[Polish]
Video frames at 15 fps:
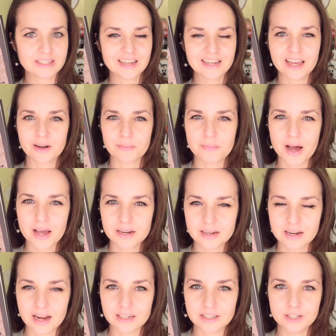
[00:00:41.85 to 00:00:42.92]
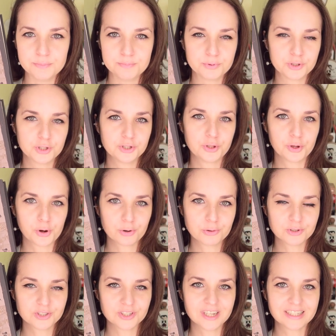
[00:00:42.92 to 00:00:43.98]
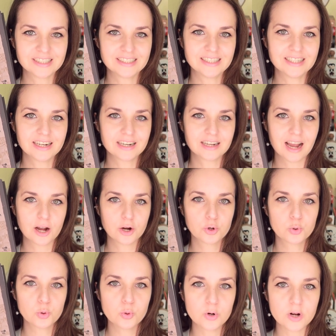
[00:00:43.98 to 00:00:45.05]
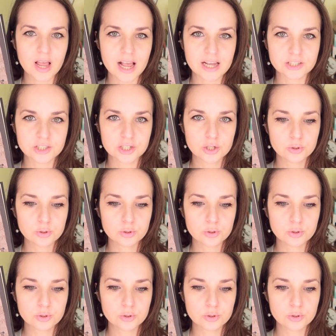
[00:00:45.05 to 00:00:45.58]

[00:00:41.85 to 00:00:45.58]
na jarmarkach i przydrożnych cyrkach kuglarzy,